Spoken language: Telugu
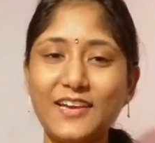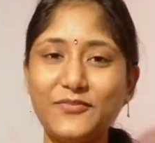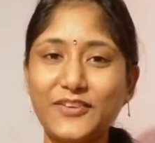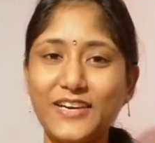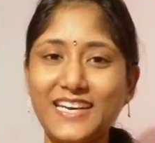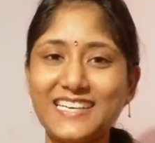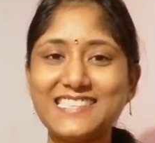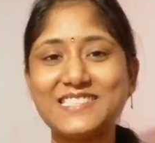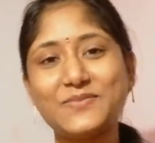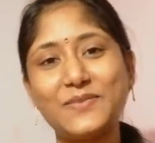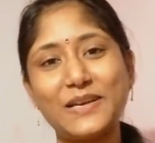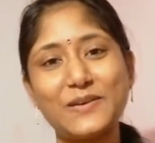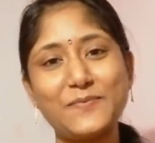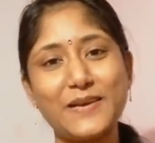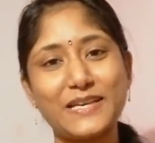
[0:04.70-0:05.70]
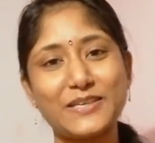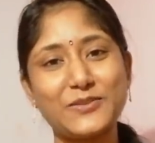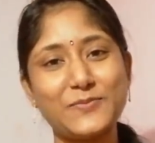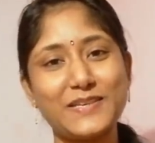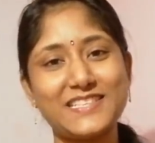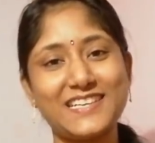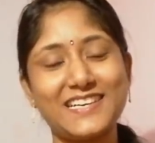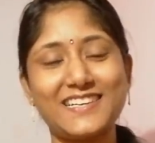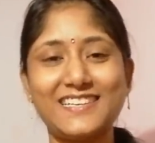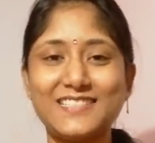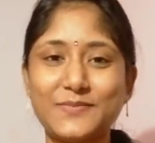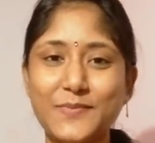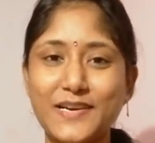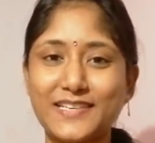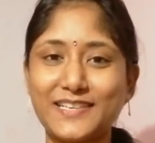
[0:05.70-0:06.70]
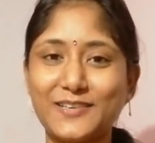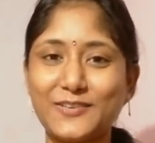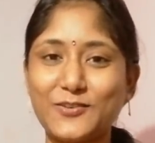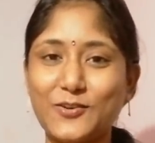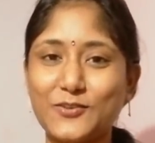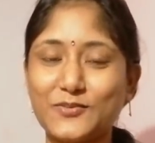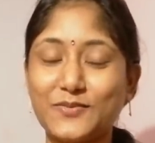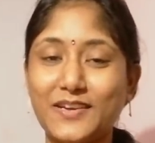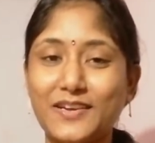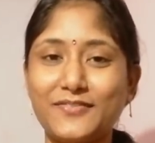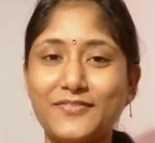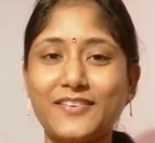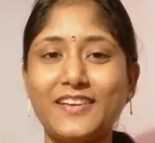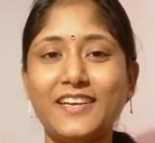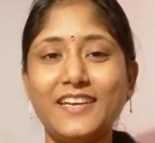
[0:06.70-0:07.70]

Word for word: ఫ్రెండ్స్ వెల్కమ్ బ్యాక్ టు మై ఛానల్ స్మార్ట్ తెలుగు హౌస్ వైఫ్